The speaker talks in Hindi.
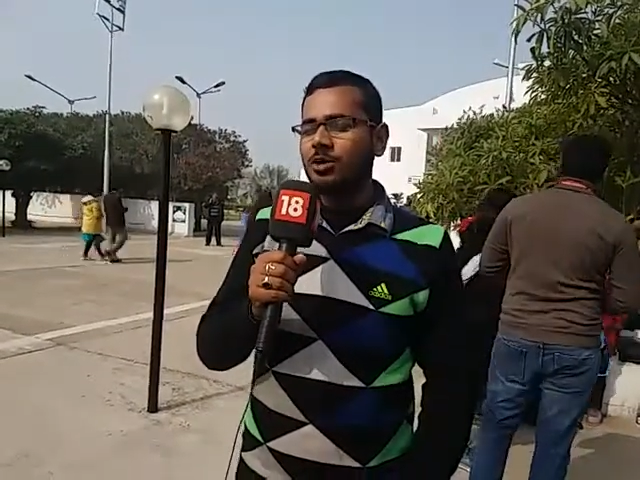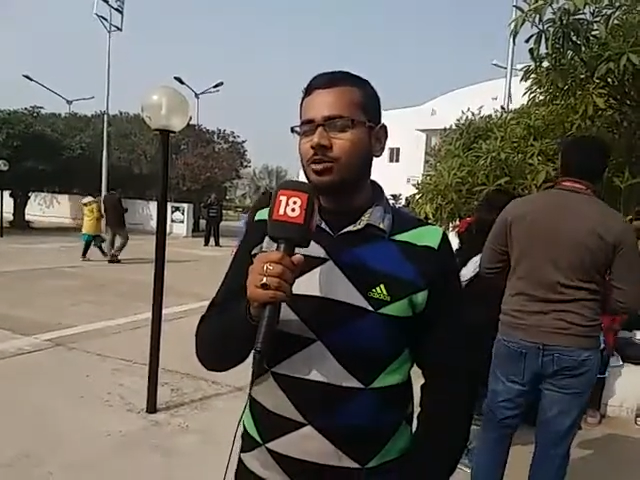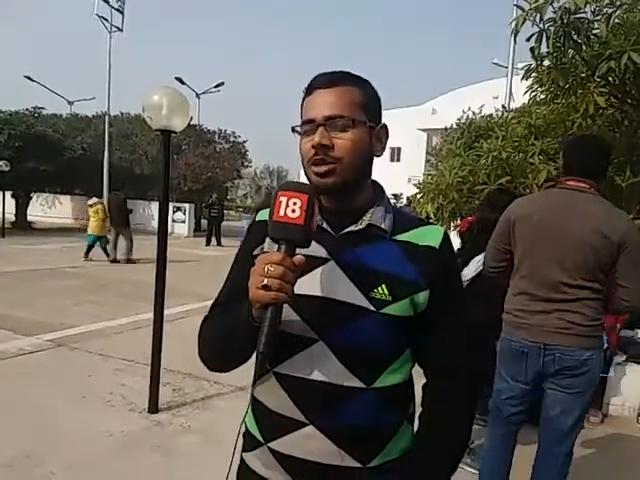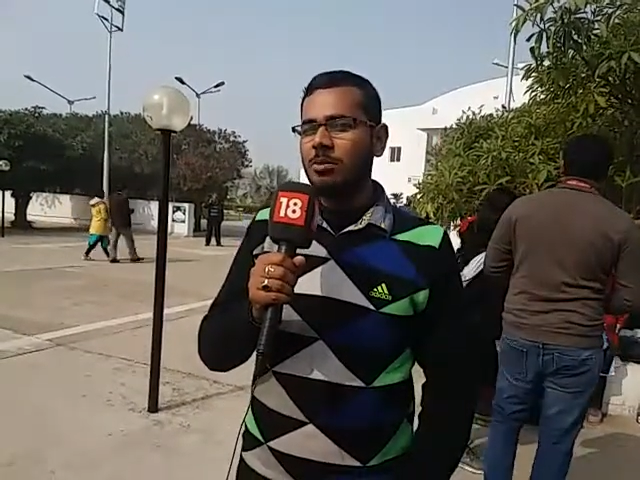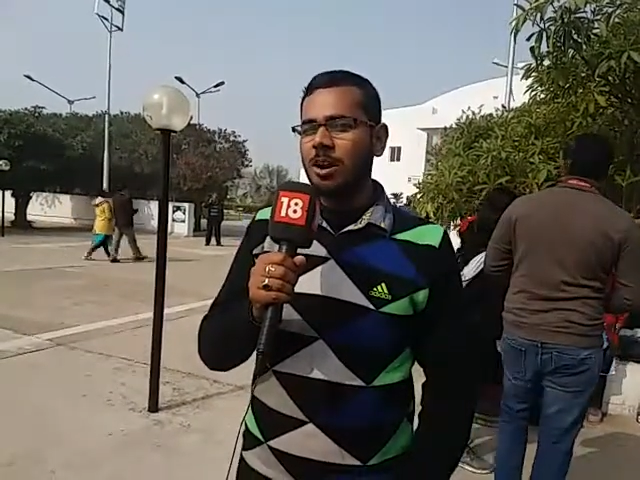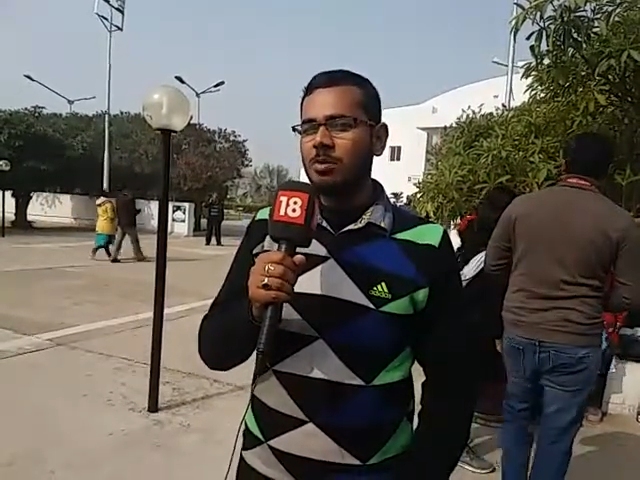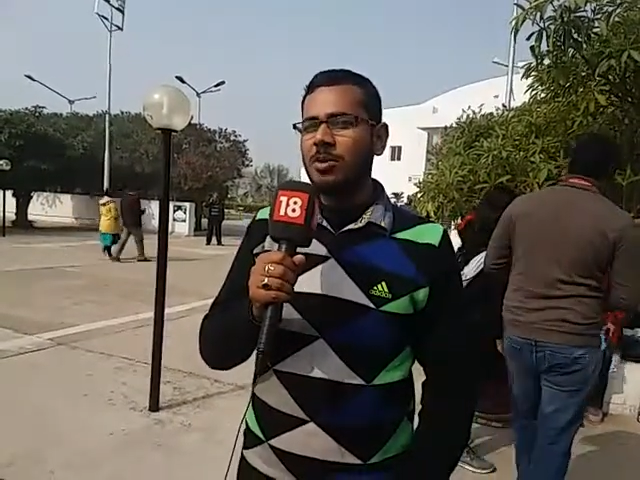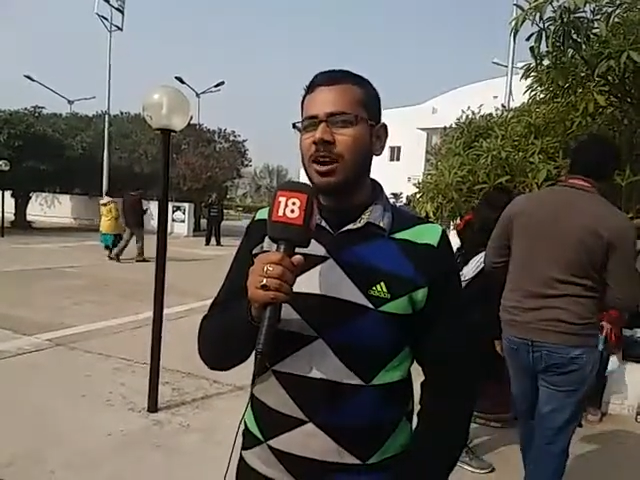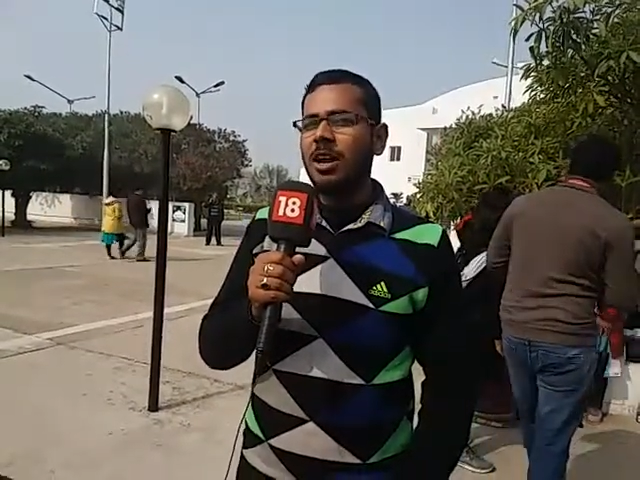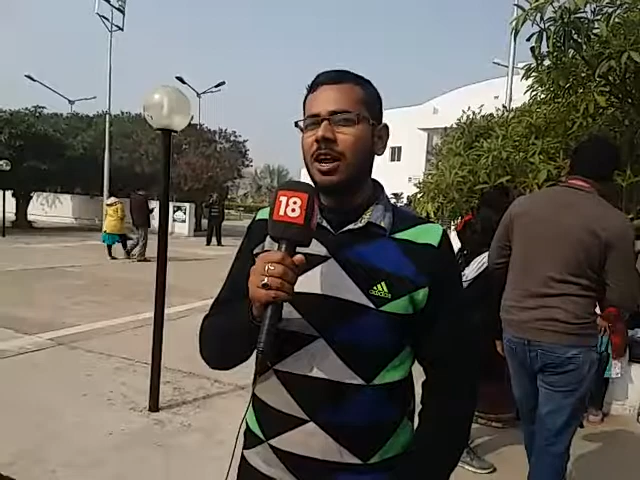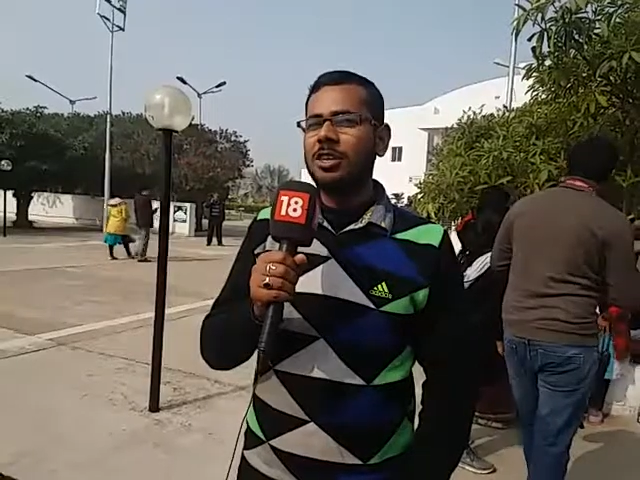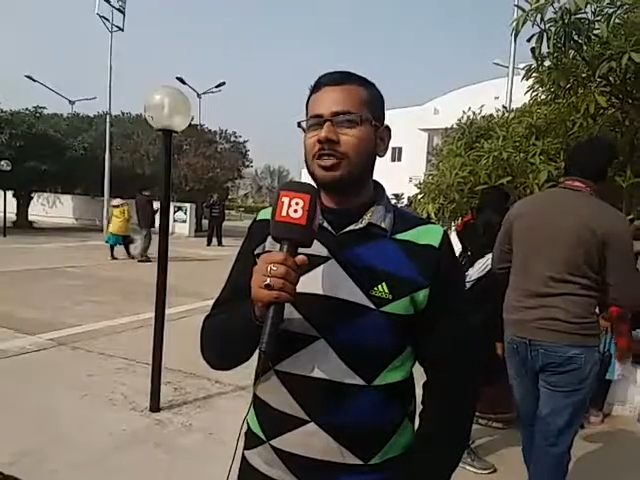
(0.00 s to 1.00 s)
उस
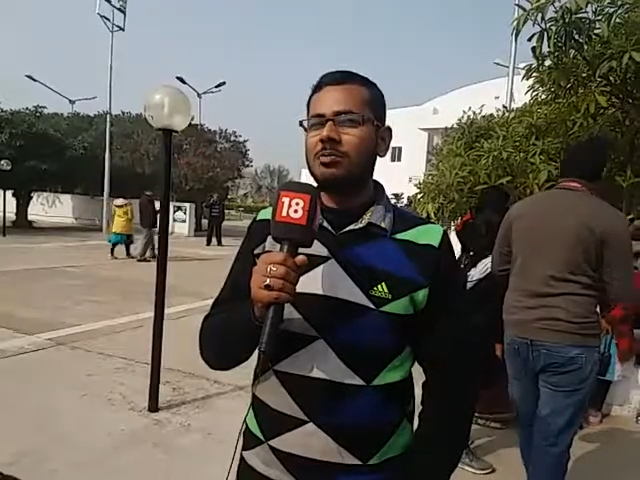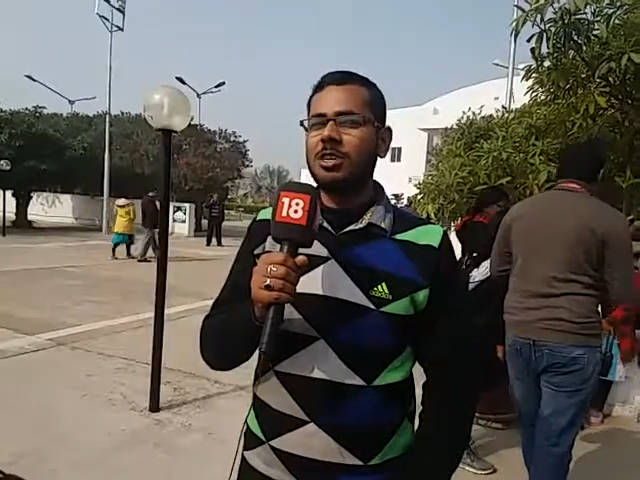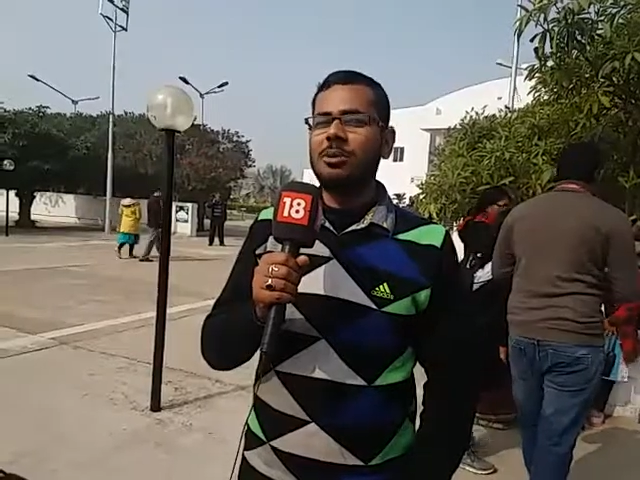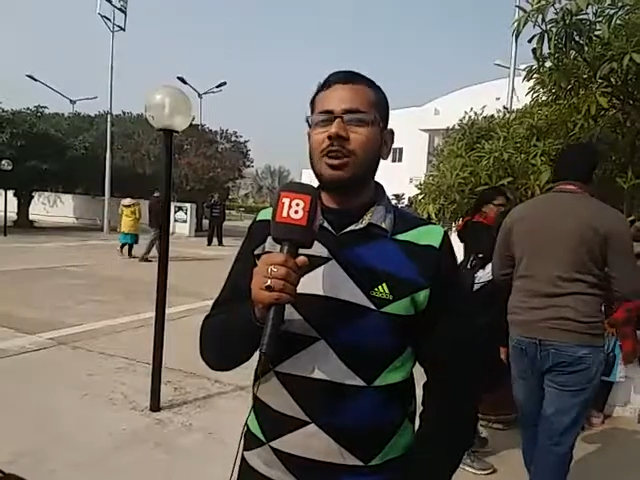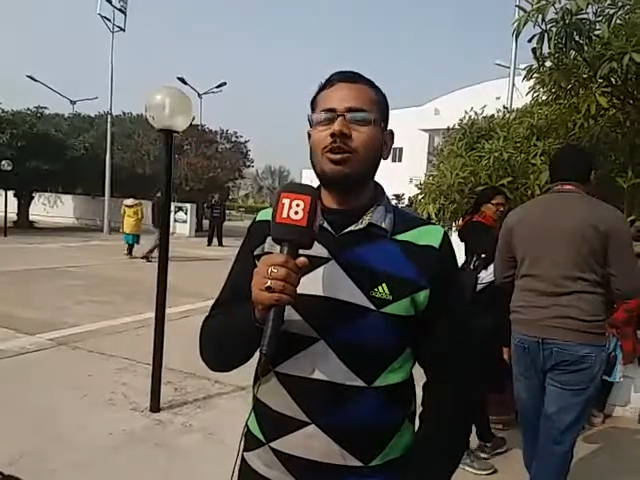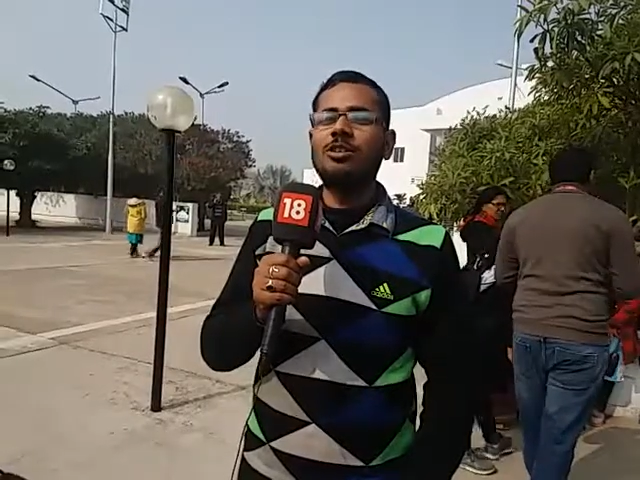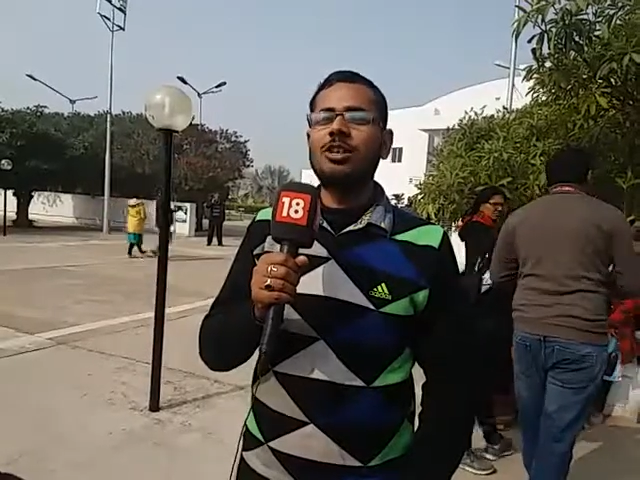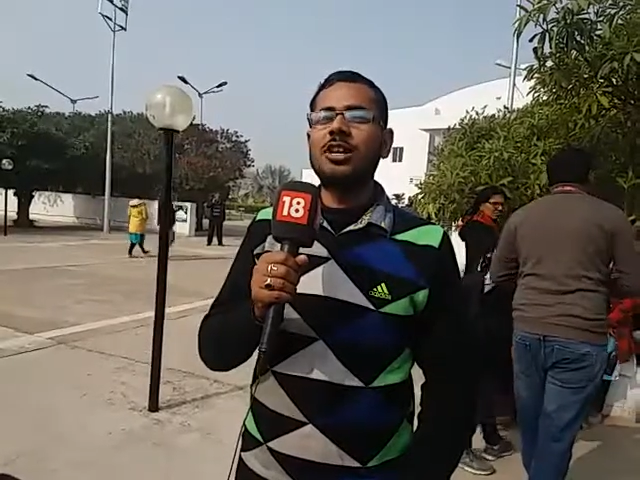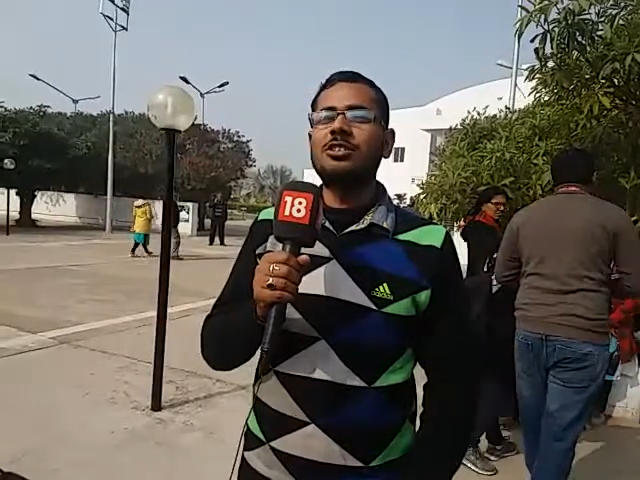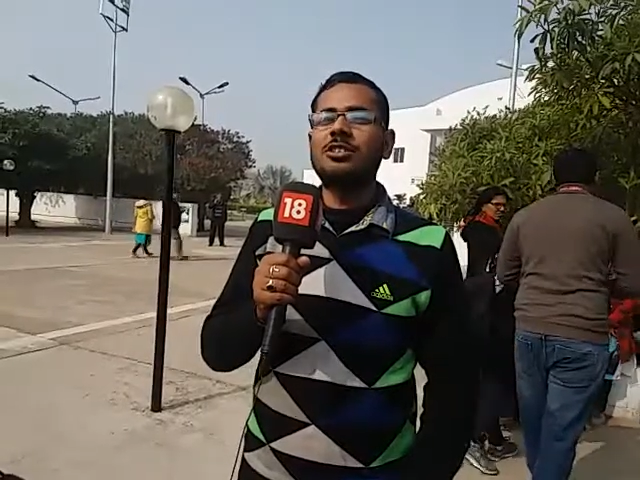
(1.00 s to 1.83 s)
डेवलपमेंट के लिए सबसे बड़ी होती है